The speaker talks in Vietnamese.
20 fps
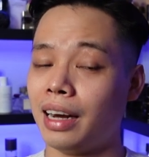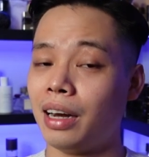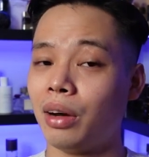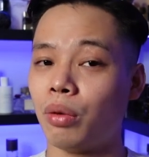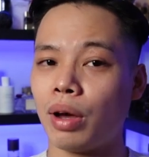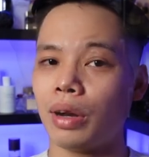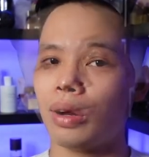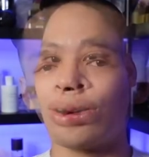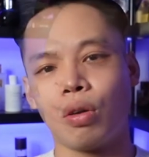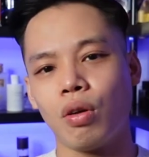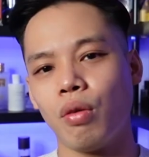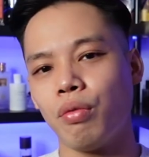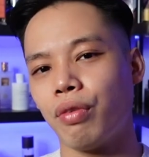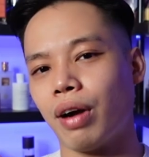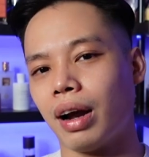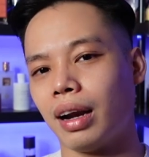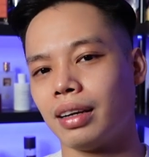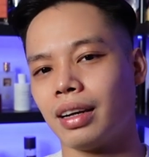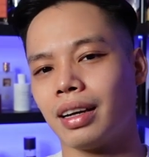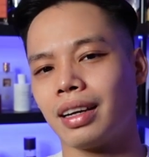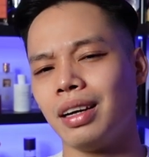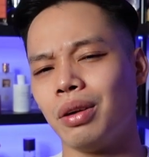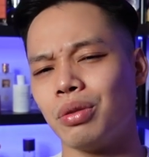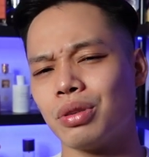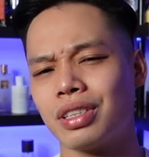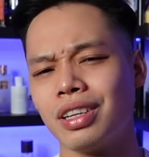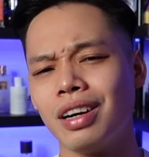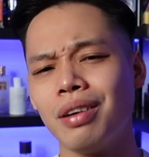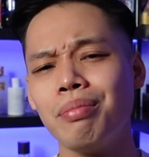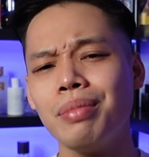thanh thoát nó không phải là cái kiểu
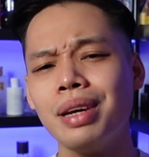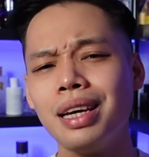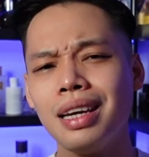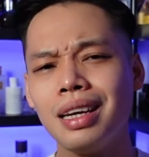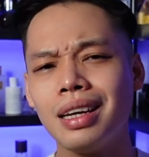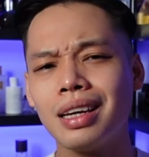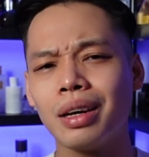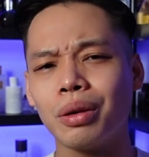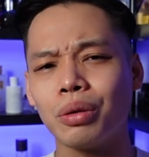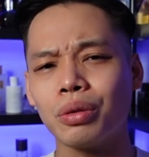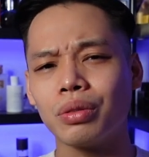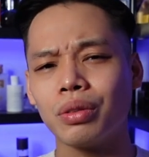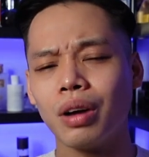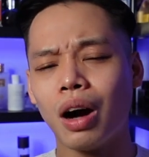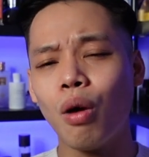sơ mi kiểu